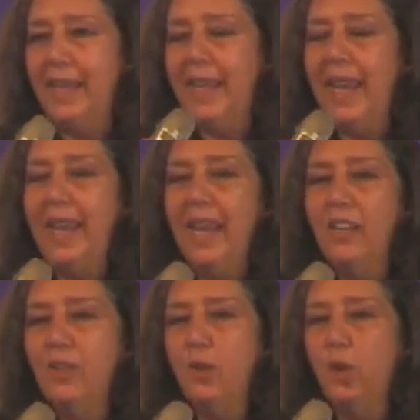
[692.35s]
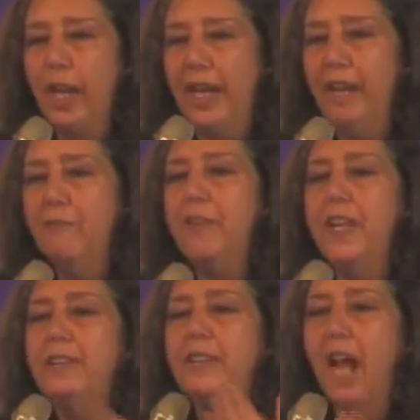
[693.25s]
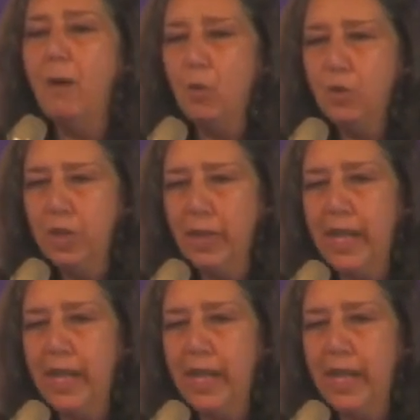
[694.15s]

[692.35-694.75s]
qué es lo que enfrentamos,